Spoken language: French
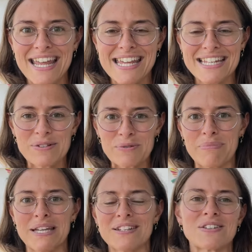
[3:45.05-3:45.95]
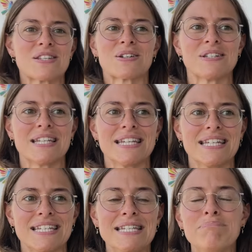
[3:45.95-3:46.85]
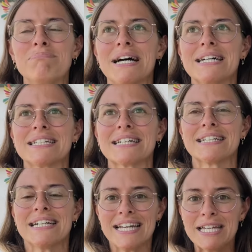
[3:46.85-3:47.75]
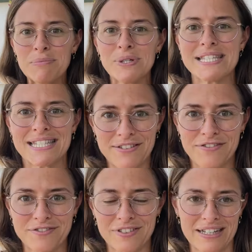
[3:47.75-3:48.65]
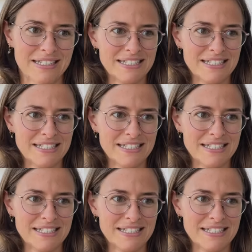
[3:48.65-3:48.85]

et tomber dans ce côté hyper émotif, voilà,